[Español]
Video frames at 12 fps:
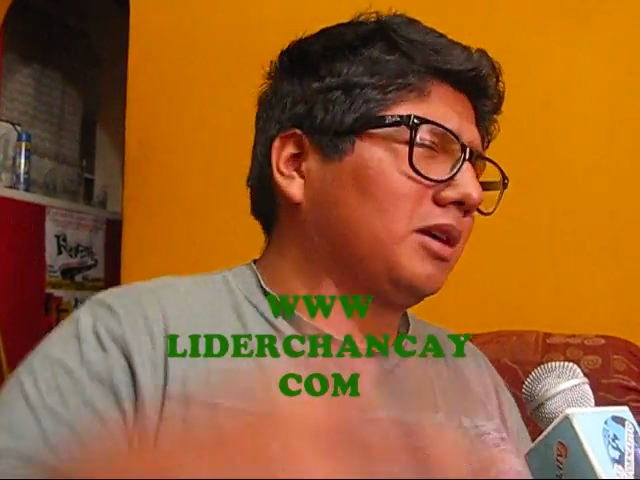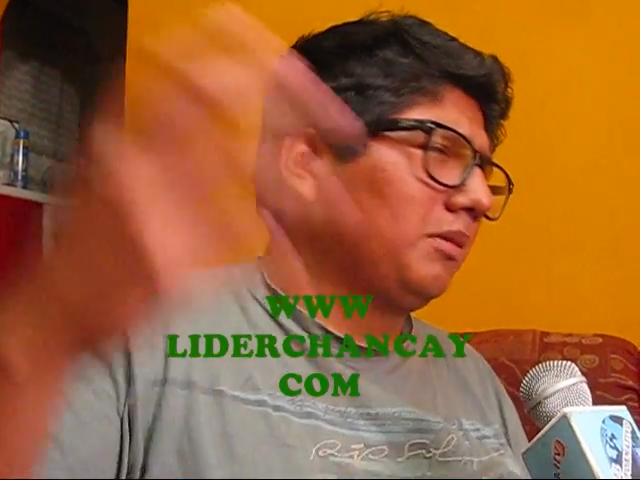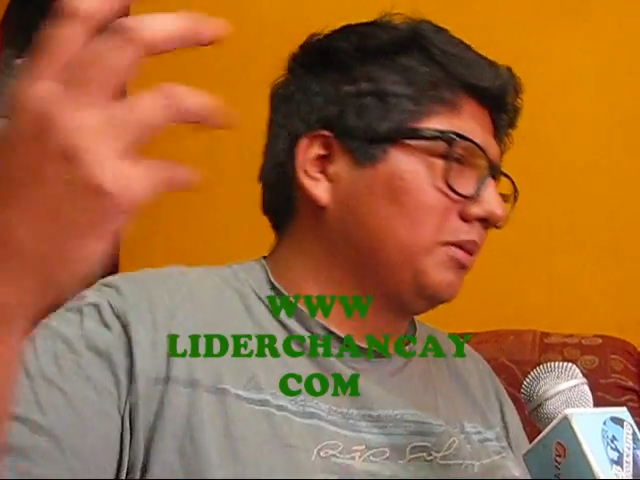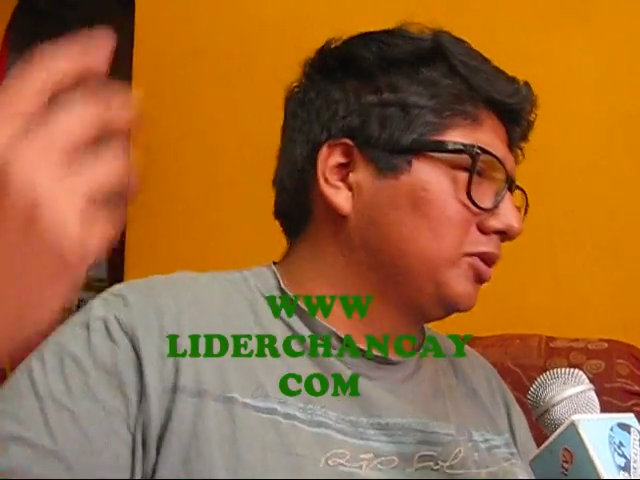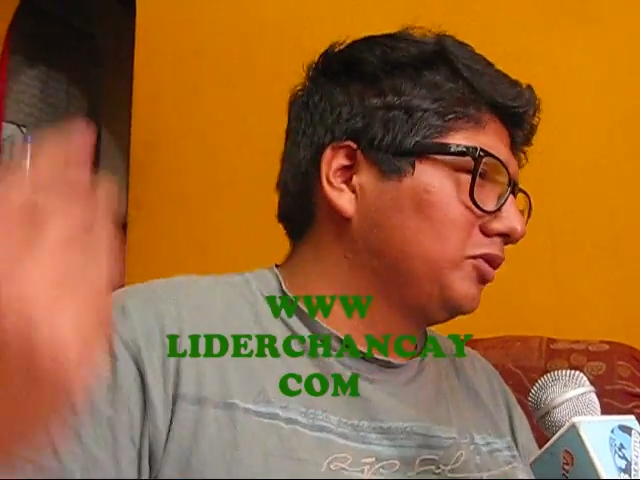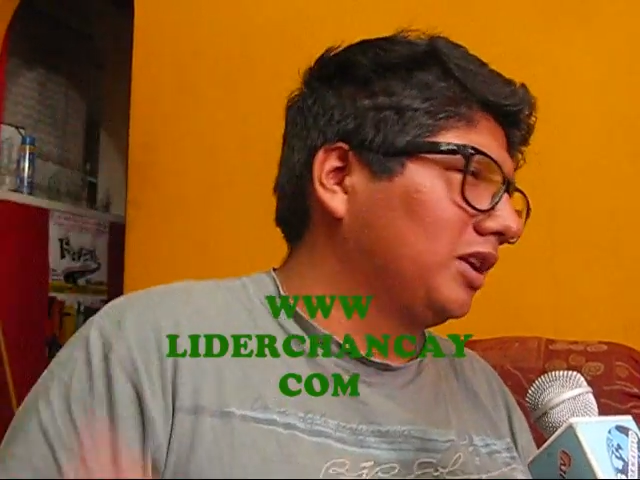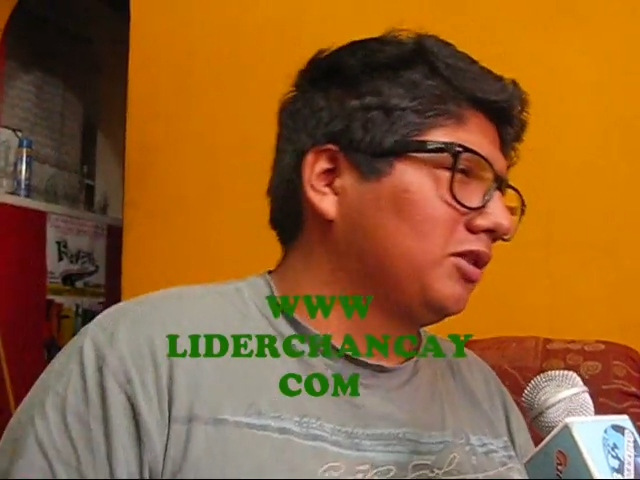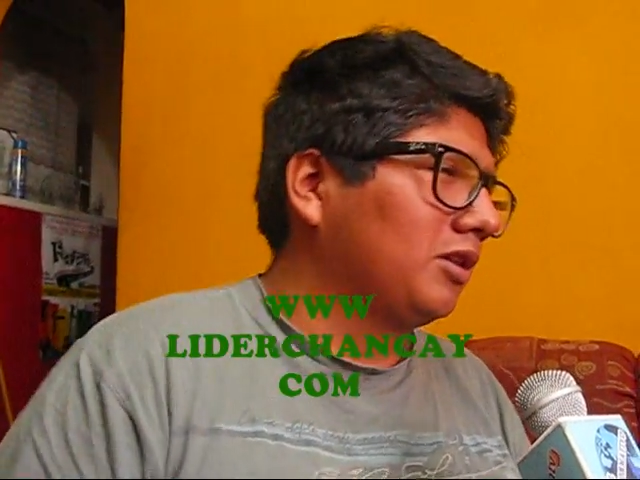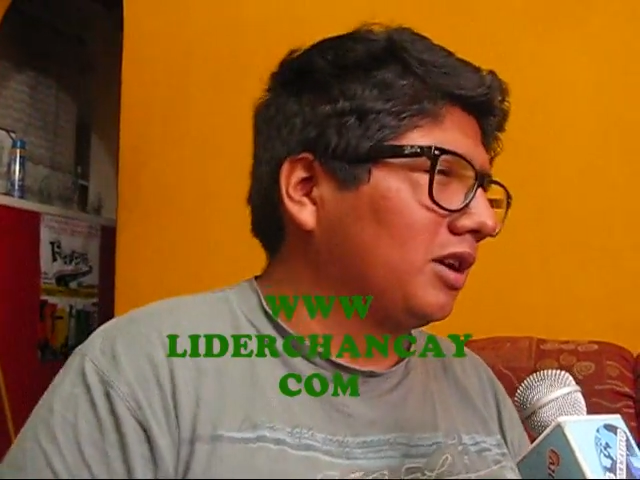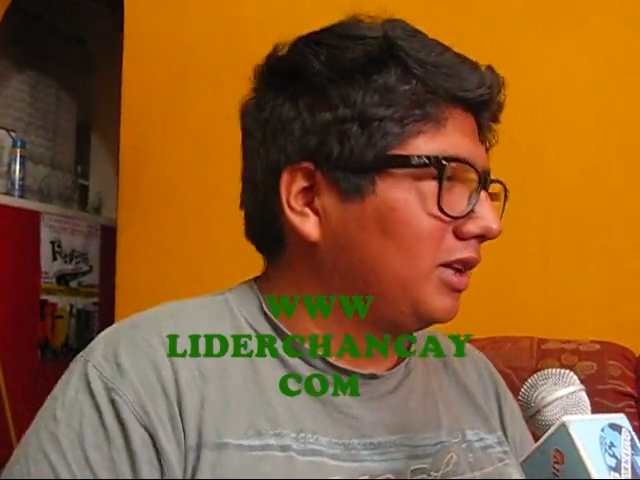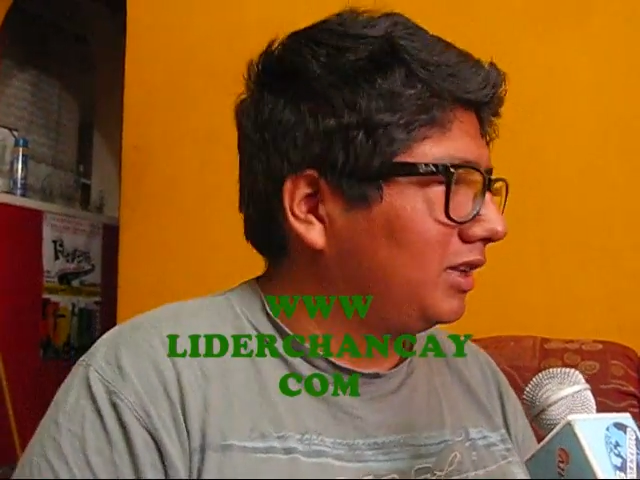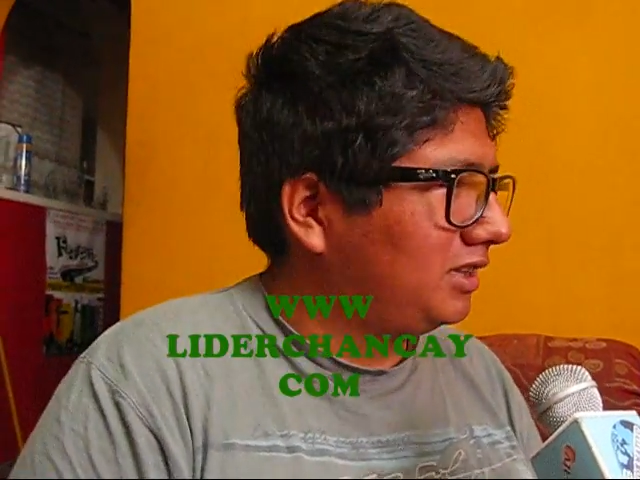armamos una
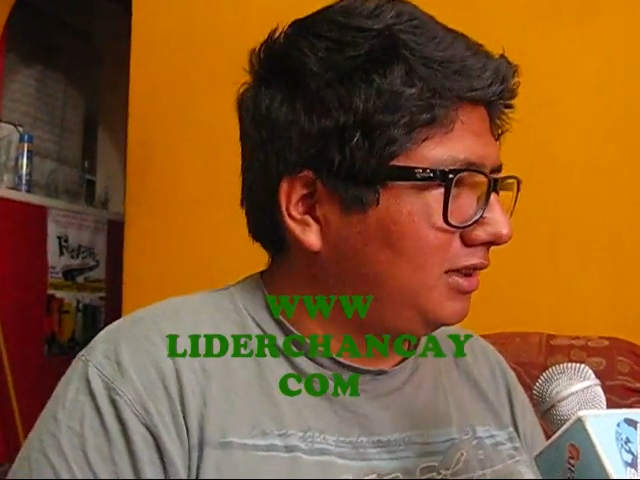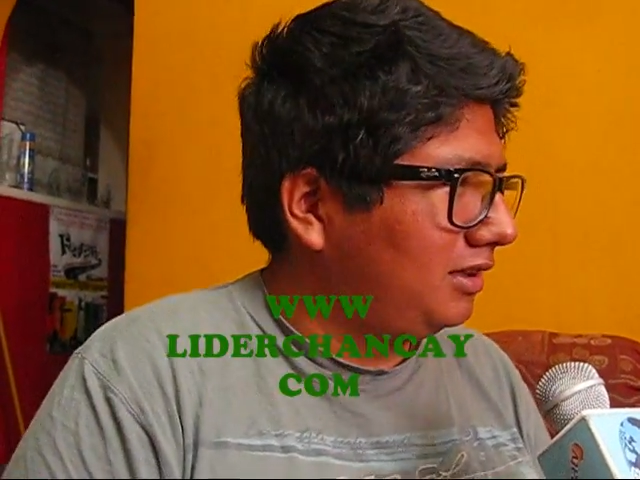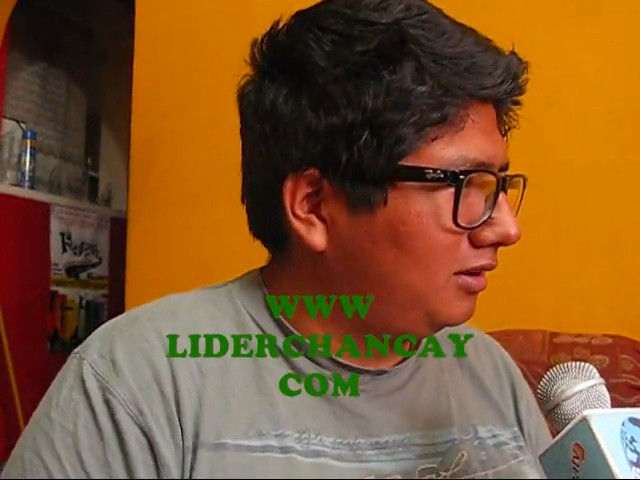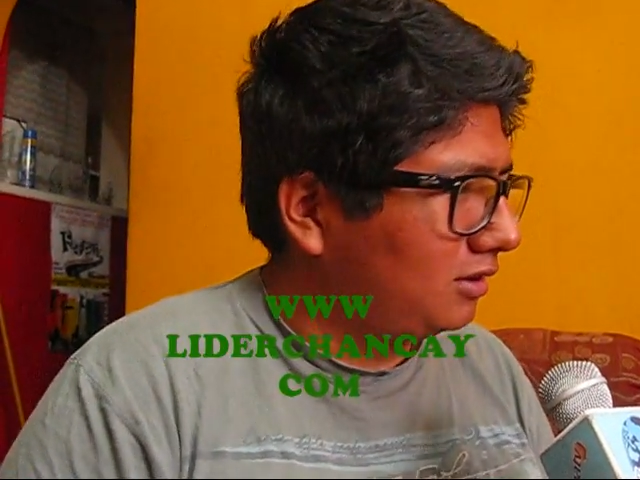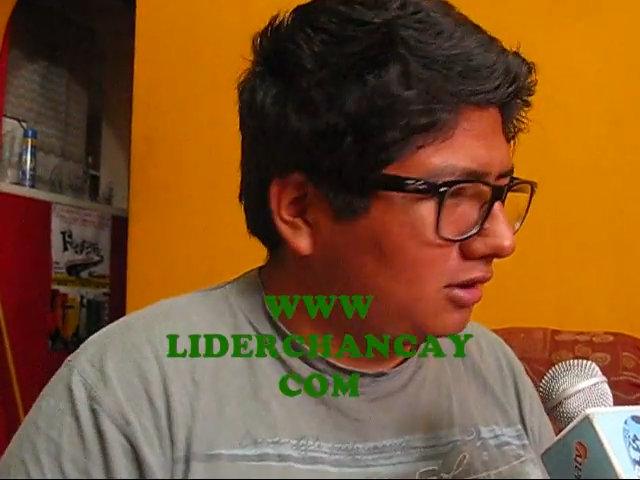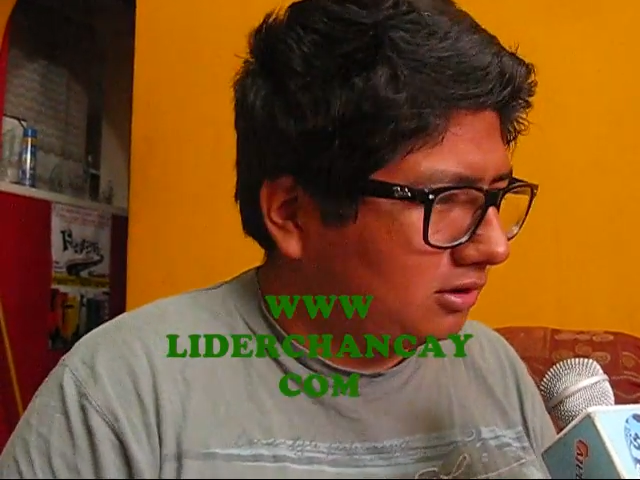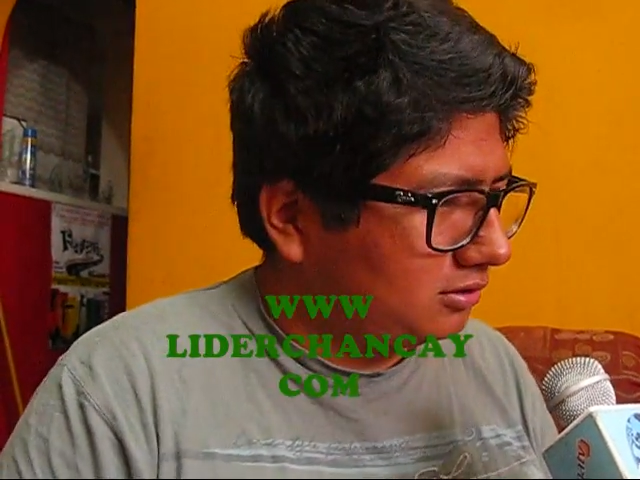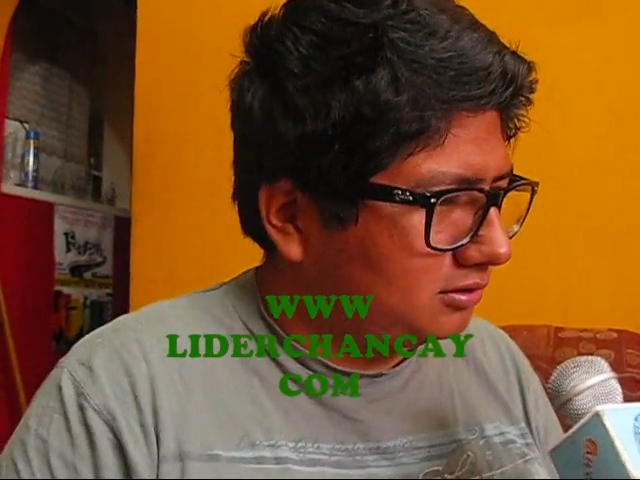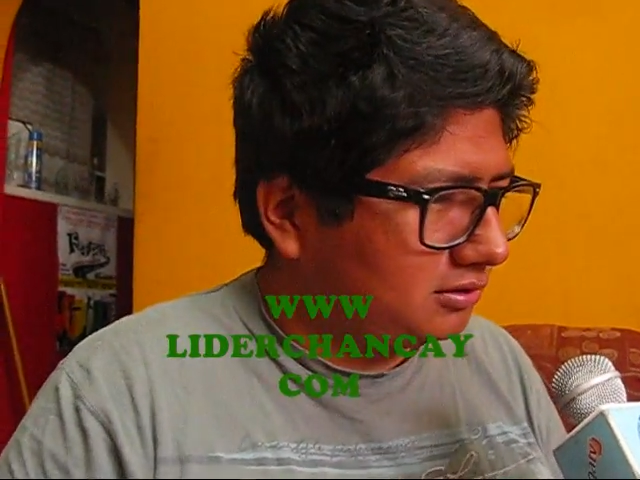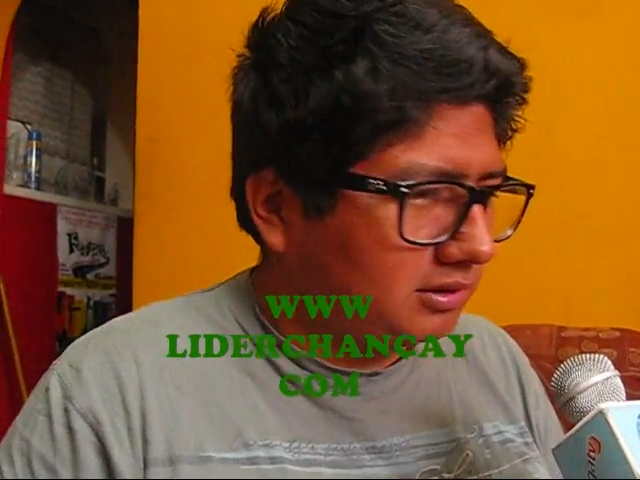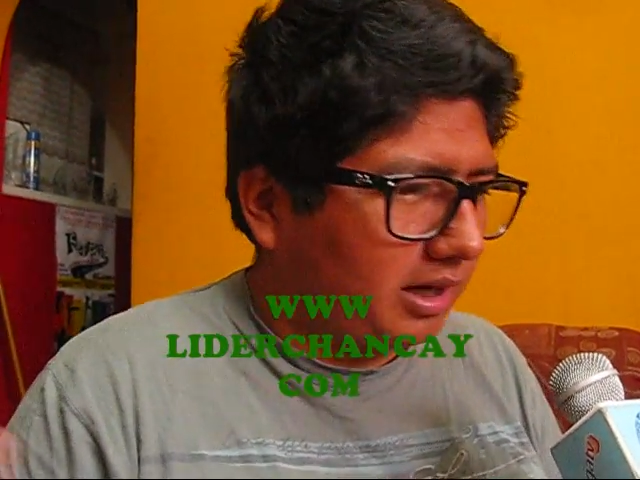torre de cilindros,